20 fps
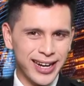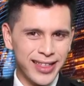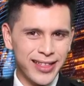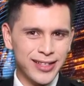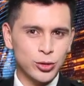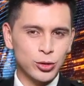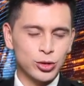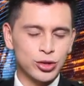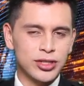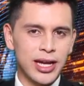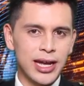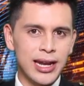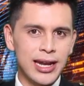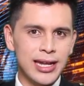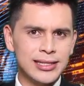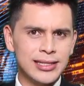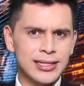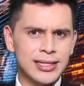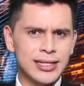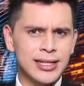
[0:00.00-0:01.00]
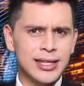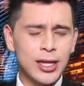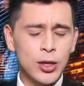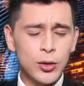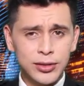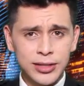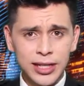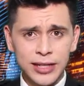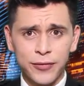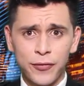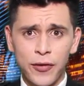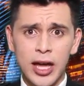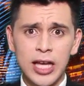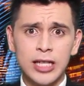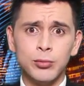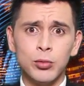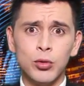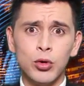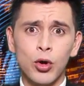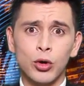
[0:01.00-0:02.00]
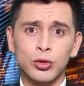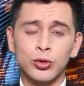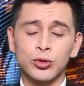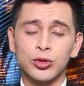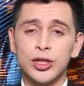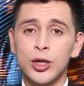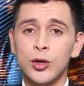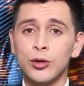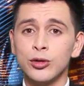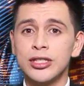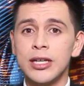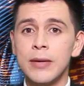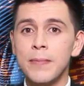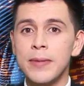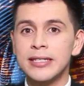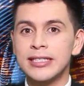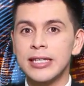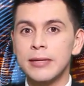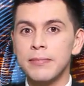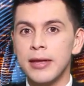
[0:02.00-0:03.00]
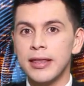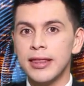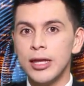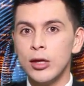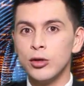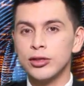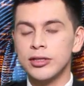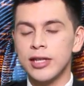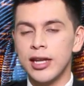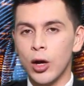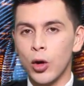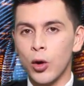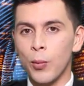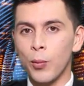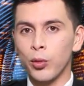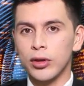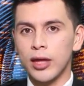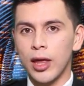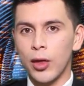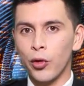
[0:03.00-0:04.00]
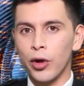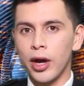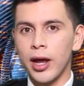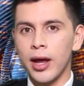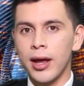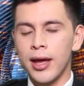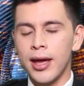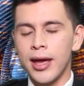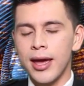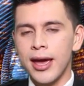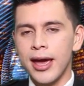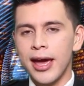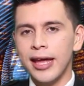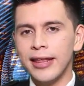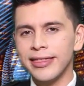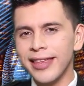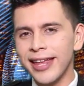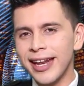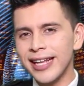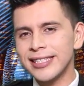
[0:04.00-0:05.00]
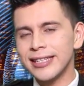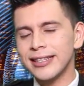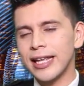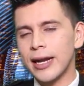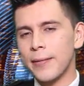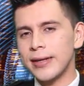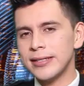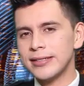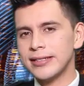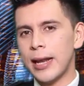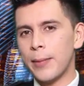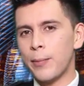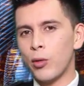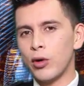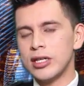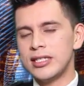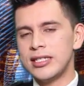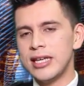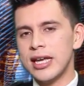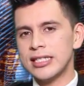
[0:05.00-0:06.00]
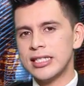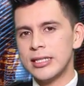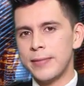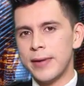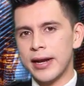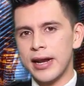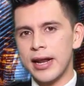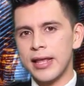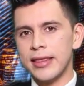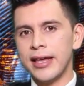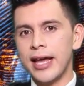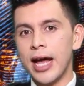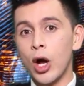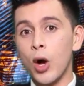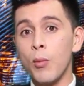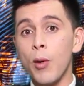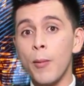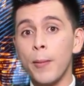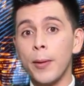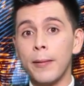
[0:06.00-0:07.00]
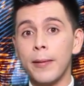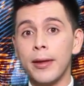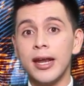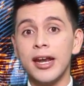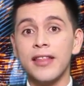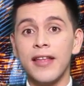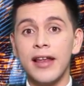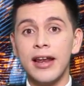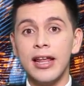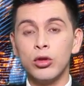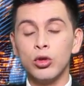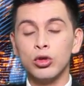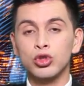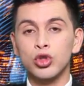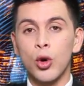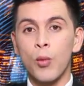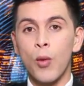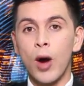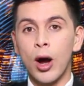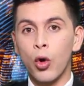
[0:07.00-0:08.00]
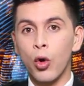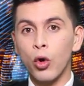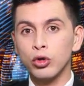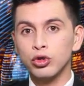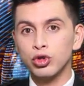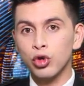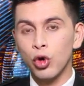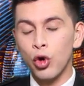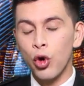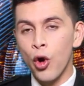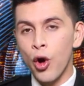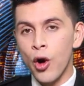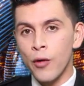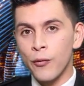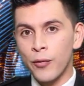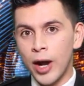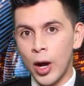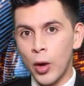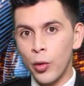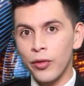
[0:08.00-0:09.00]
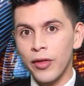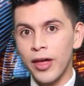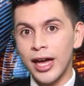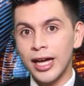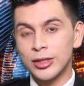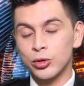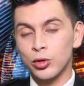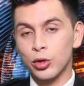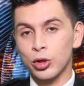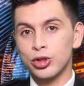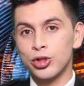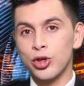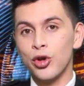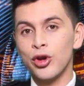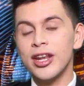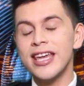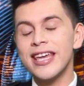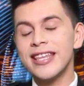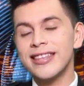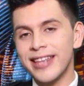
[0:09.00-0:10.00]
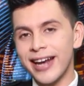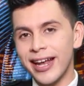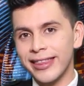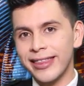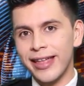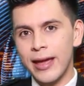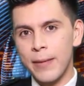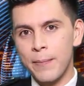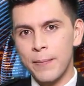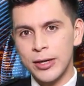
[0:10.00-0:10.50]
redes sociales? ¿Tiene usted Facebook o sus hijos siempre están metidos en la computadora? Entérese a través de la policía cibernética cómo prevenir delitos como acoso, fraude, extorsión y trata de